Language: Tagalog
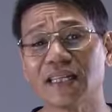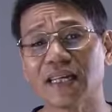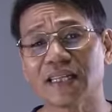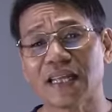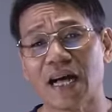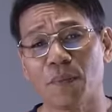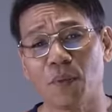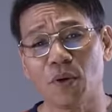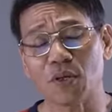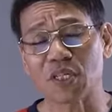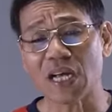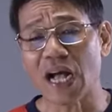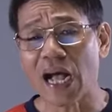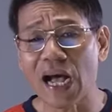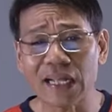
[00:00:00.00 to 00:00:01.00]

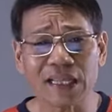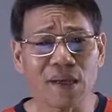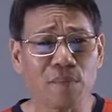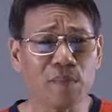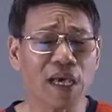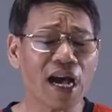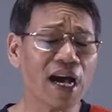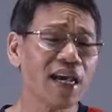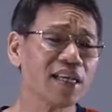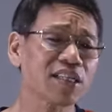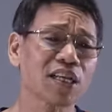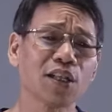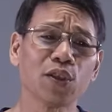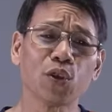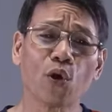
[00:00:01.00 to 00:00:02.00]
natatapos ang ating biyahe
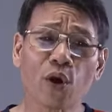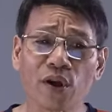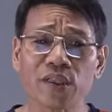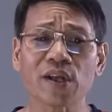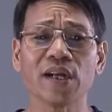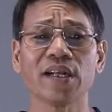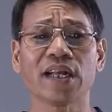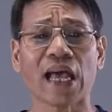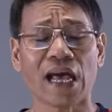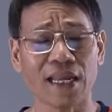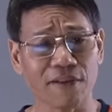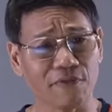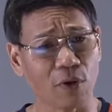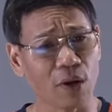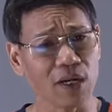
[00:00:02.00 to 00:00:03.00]
sa Northern
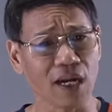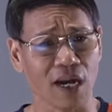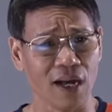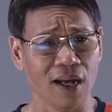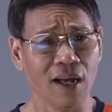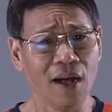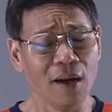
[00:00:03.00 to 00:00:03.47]
California.